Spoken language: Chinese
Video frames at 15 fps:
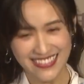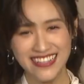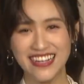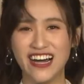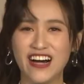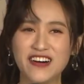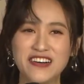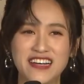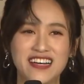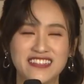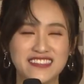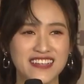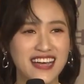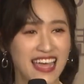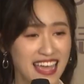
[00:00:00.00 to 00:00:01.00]
然后想
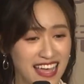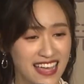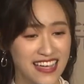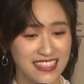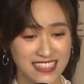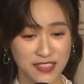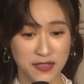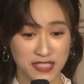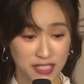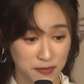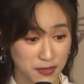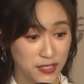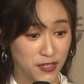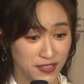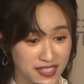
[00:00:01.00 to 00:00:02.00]
说，哎，怎么这么
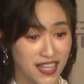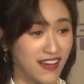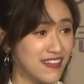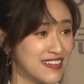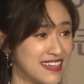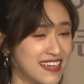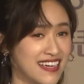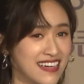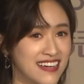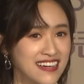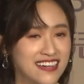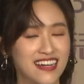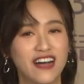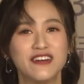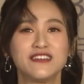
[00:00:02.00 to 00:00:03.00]
有道理？
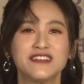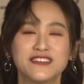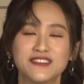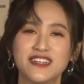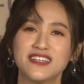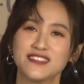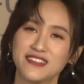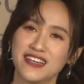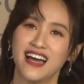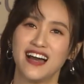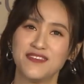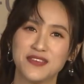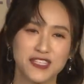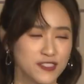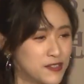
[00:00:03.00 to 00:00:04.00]
然后我就觉得，对啊，
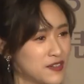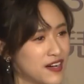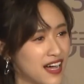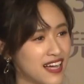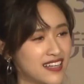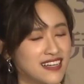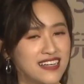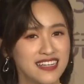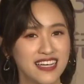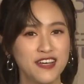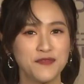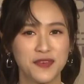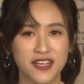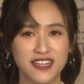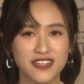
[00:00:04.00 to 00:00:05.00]
没错啊。看
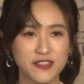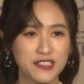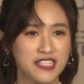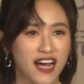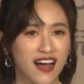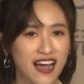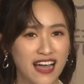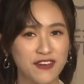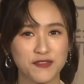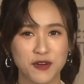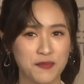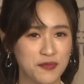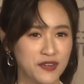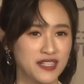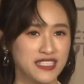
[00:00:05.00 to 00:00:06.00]
别人有小孩，我
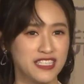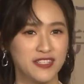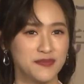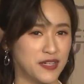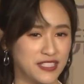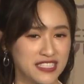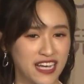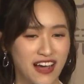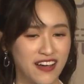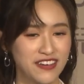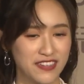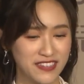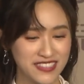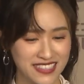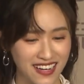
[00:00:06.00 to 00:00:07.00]
不会特别想要
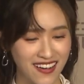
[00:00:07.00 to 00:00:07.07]
有小